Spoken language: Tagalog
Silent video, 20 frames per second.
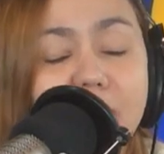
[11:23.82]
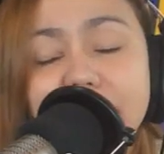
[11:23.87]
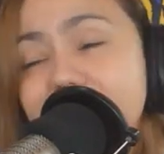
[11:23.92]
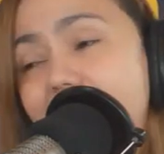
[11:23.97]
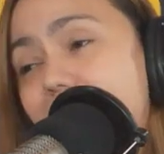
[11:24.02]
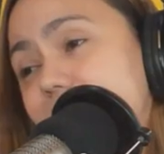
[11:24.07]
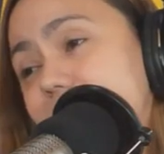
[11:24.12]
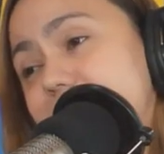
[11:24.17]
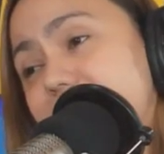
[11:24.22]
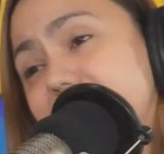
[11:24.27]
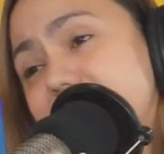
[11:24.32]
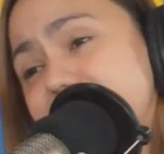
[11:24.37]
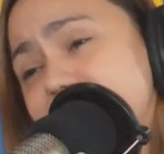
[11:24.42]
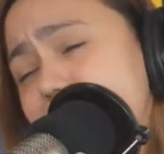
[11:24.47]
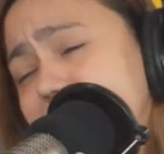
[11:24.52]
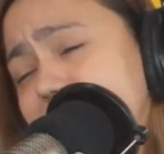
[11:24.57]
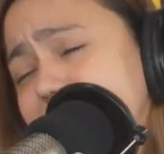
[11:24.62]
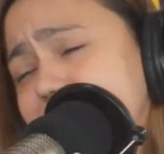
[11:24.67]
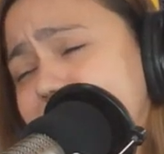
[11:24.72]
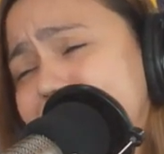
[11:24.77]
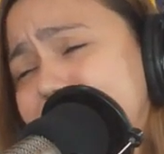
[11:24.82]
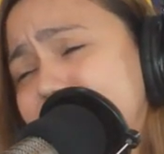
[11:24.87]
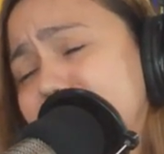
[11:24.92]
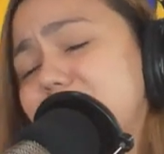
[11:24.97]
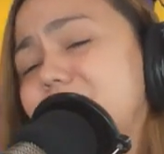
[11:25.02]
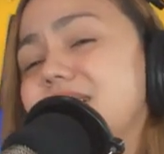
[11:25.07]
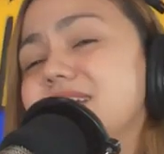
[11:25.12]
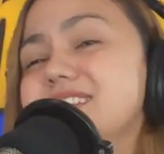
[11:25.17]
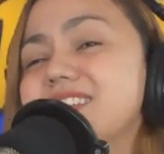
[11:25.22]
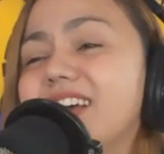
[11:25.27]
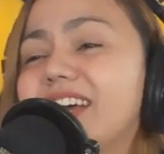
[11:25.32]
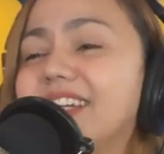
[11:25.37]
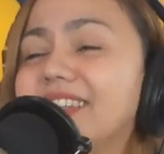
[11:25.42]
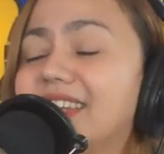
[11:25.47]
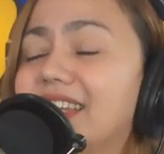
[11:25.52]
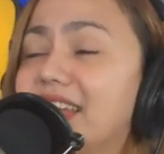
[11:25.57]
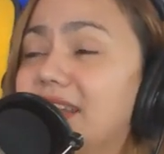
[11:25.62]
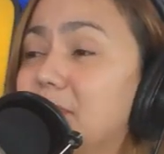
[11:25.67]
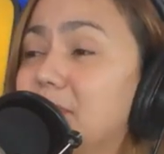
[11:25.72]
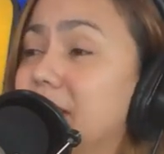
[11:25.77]
darating sa atin, yung mga sakit
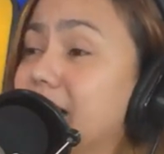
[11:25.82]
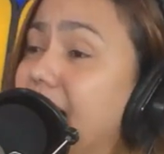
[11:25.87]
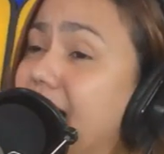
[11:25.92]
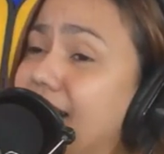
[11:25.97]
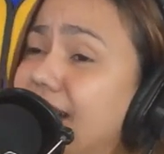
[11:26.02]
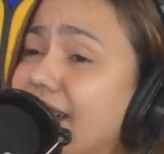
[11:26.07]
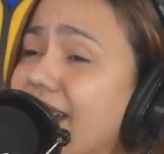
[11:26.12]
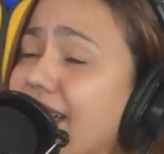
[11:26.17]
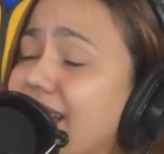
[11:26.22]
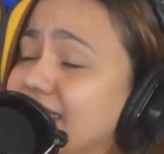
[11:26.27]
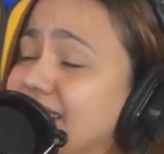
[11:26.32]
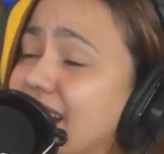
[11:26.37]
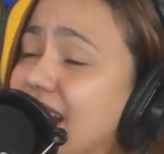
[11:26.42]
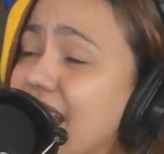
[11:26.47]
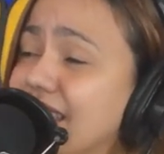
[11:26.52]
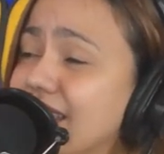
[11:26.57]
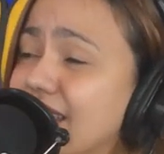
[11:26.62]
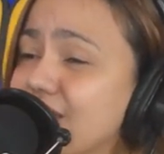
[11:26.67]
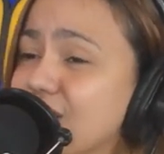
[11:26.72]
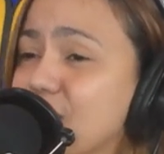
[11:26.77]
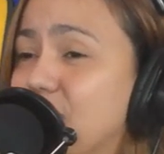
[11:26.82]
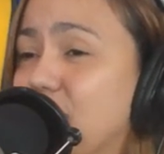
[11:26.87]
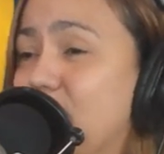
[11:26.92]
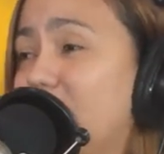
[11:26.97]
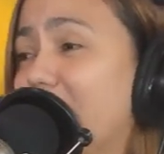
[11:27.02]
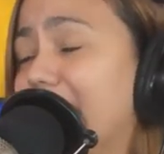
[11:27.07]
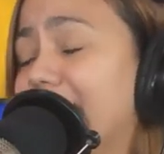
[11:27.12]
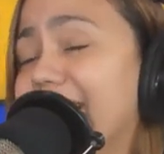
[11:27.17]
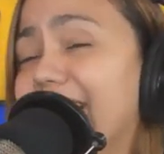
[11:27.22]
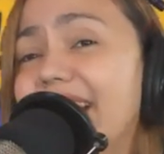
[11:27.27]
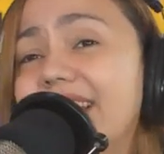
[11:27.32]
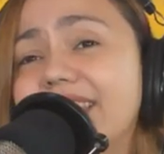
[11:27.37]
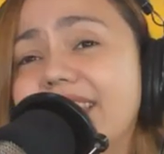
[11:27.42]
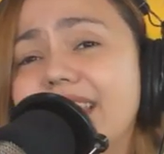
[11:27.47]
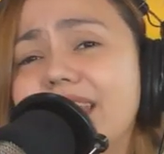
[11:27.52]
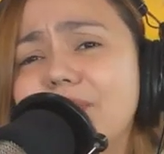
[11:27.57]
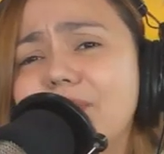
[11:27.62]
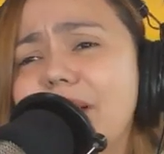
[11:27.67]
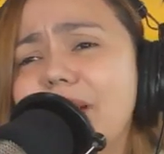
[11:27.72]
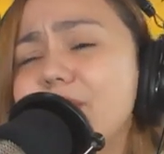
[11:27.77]
na mararanasan natin sa buhay
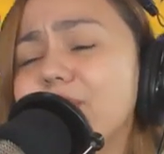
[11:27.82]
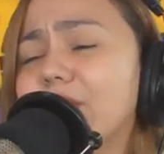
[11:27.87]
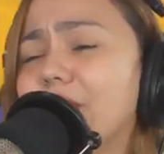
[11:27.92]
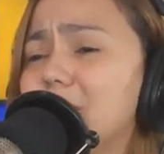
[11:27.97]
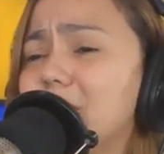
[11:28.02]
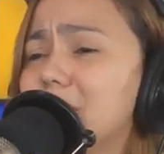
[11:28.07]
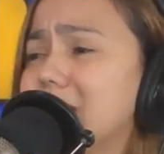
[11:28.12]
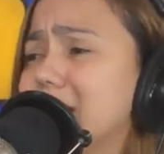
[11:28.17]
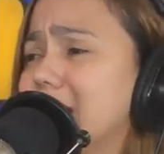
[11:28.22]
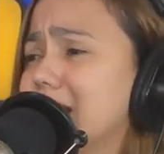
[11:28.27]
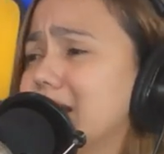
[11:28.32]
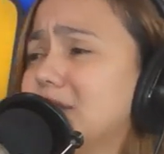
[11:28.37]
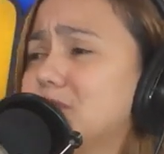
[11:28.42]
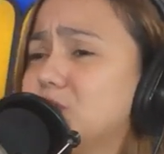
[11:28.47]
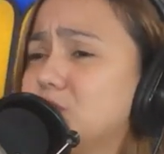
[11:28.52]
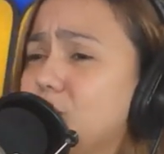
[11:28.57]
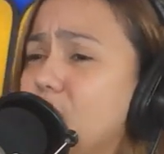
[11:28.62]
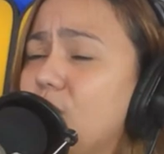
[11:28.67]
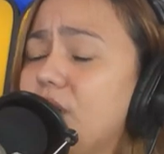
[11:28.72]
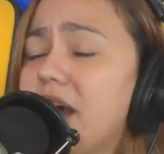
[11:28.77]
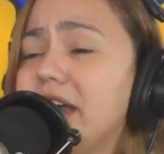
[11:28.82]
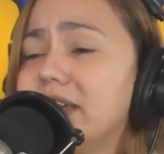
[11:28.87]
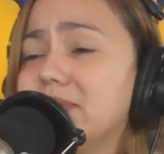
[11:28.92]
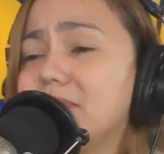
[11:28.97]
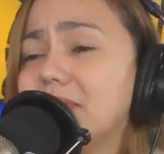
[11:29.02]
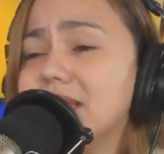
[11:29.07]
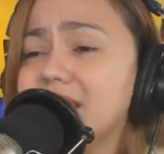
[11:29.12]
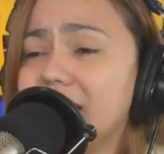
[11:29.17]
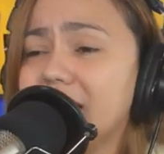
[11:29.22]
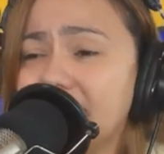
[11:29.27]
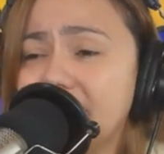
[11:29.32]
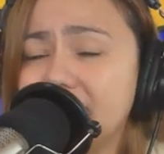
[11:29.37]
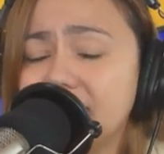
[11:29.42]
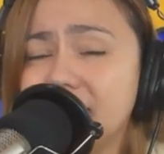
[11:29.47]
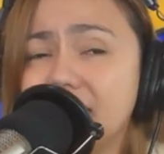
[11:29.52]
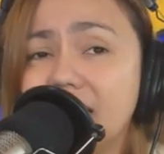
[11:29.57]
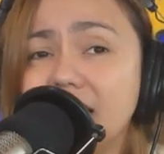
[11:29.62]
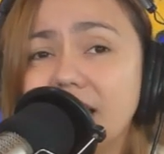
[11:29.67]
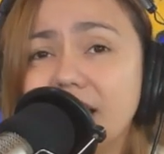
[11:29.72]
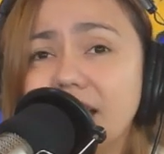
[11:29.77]
natin, paano tayo magiging strong kahit may sakit.
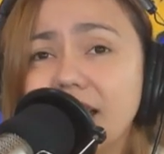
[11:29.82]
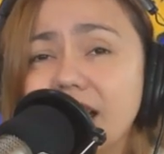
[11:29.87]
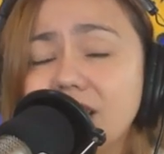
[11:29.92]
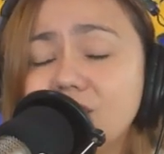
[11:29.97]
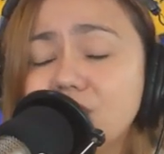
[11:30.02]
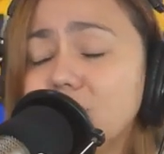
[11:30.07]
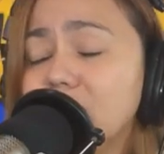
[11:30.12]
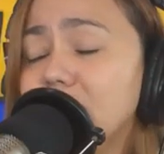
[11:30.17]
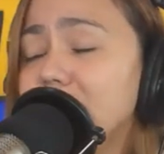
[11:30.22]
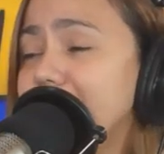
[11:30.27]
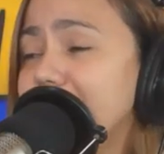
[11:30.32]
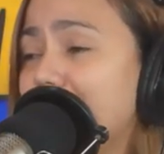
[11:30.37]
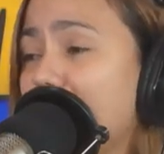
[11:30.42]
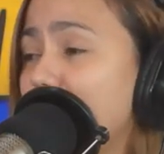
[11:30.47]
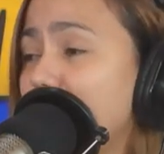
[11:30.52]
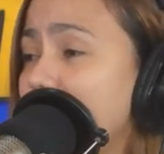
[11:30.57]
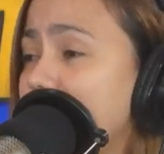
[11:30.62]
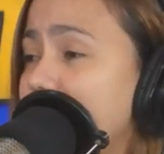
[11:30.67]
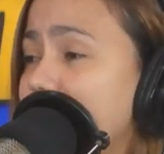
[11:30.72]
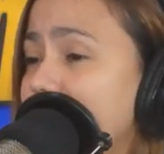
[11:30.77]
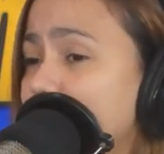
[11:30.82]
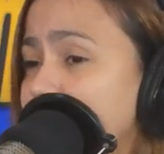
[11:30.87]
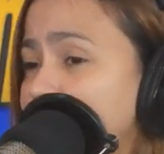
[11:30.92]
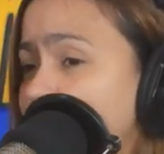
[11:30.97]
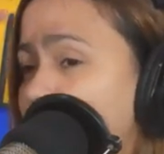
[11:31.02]
Eh yun yung pinakamahirap sa